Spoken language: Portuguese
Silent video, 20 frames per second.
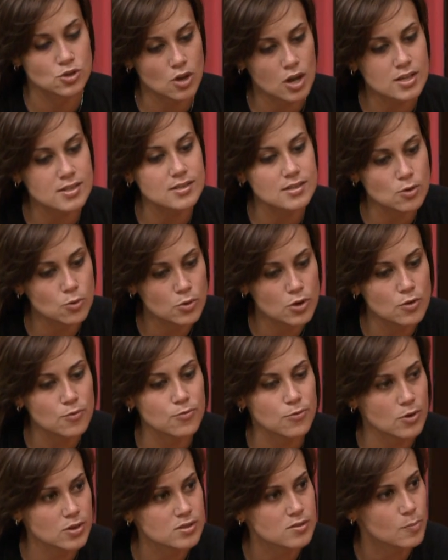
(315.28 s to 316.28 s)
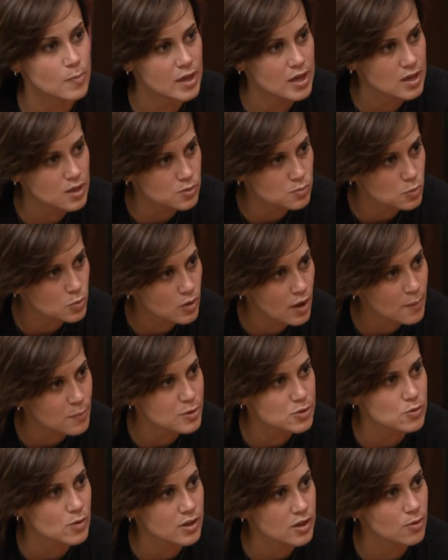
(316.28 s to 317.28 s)
só se o Will fosse mesmo a
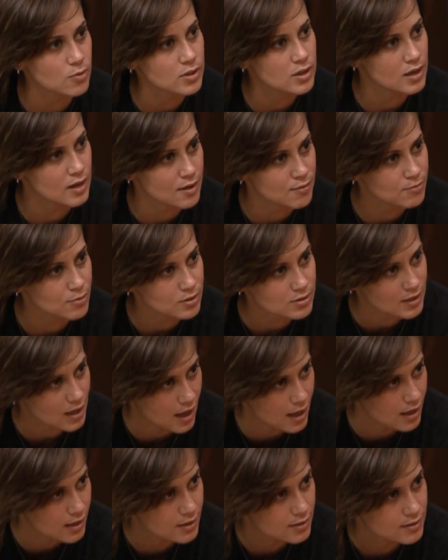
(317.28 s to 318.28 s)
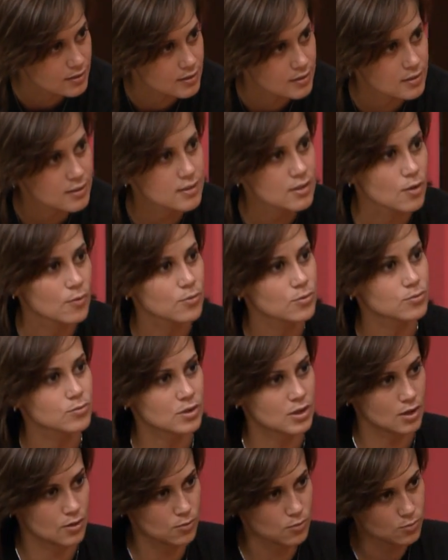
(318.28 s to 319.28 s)
pessoa que eu queria votar, que eu,
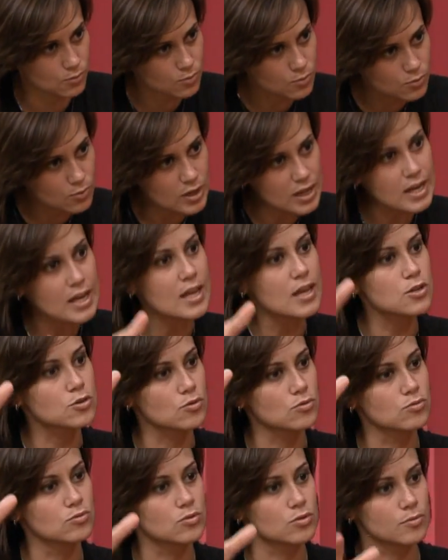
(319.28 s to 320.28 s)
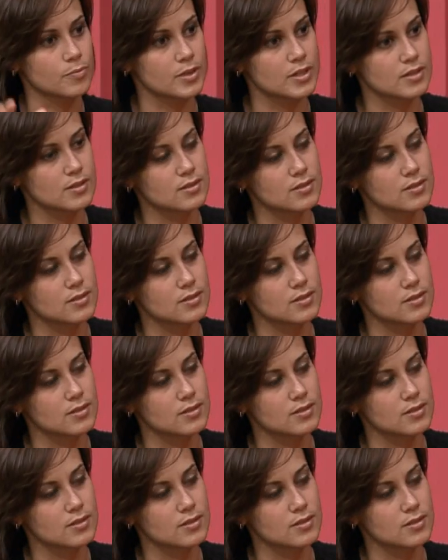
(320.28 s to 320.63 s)
que eu iria junto. E eu mas... que fui